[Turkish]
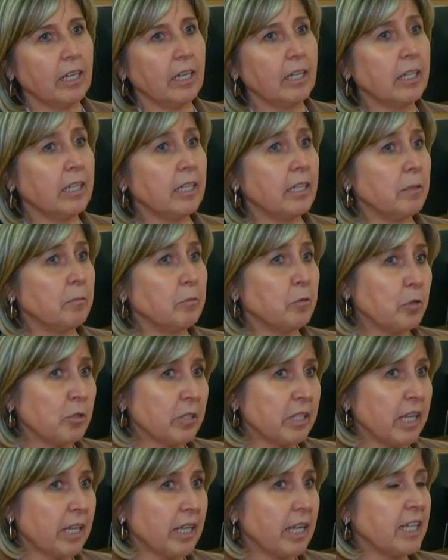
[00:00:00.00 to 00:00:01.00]
e,
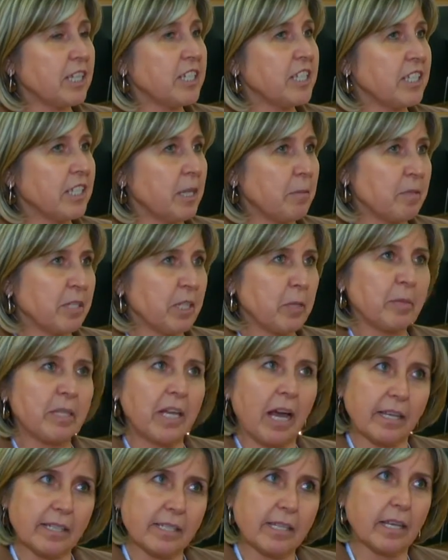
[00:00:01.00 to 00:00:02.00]
bütün sene içinde biz tabii
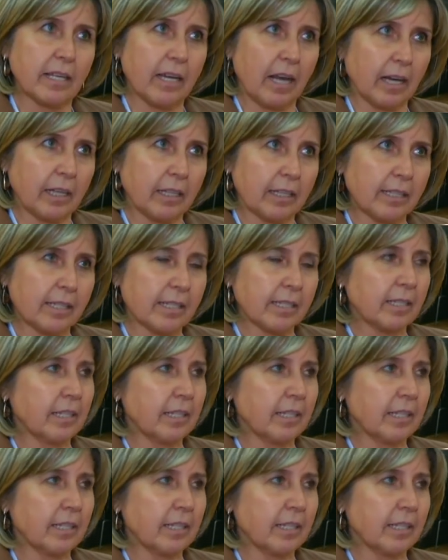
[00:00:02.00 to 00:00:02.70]
yan sanayiz.